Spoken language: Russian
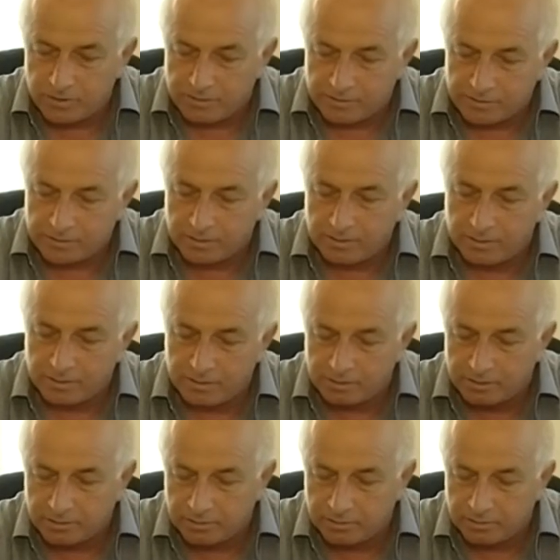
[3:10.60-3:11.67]

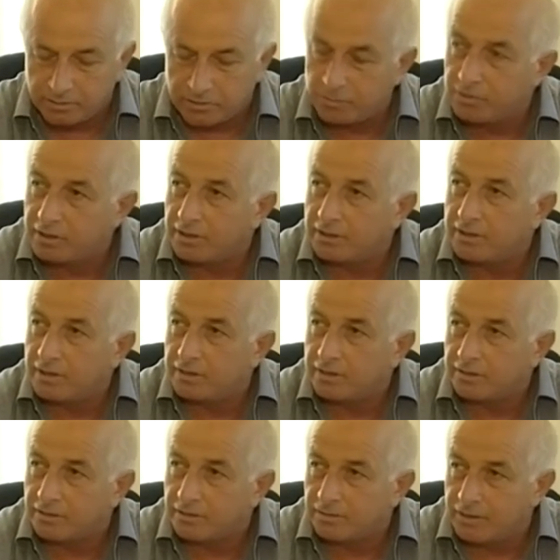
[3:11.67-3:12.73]
месяца потребила
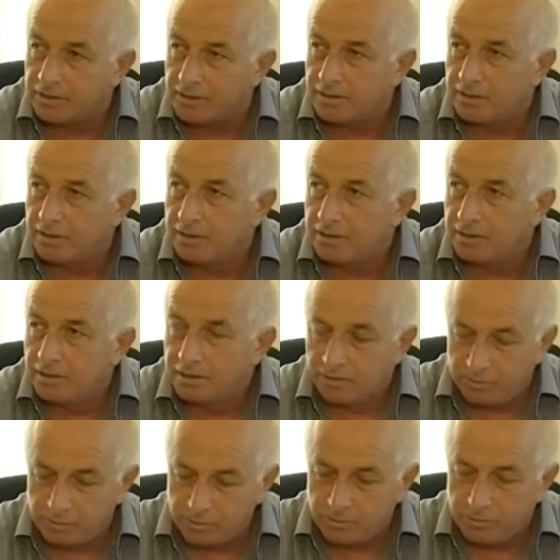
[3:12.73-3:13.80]
данная скважина,
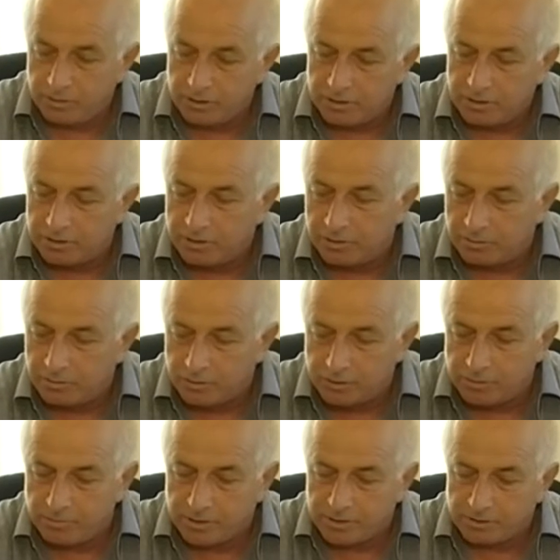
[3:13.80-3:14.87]
и по, этой, и по
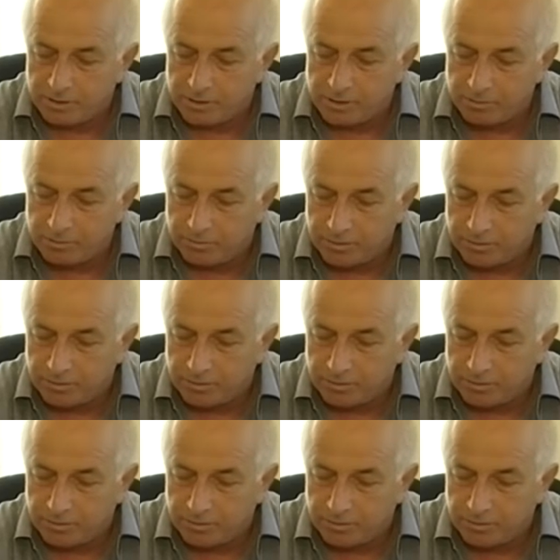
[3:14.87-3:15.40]
этим показаниям